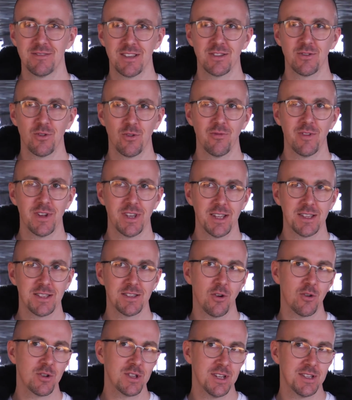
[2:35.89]
dass irgendwann
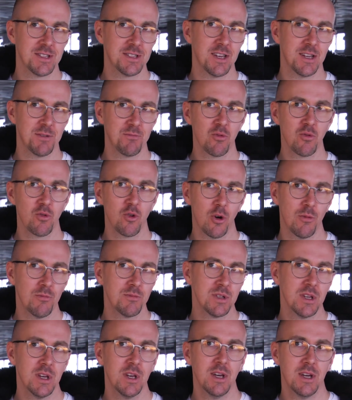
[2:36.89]
jetzt auch der Zeitpunkt
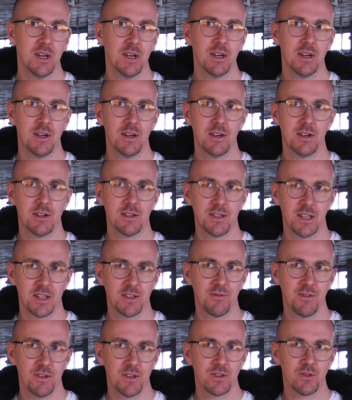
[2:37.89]
kommt, äh,
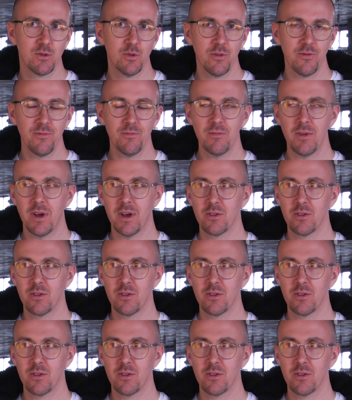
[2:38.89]
dass wir es dürfen.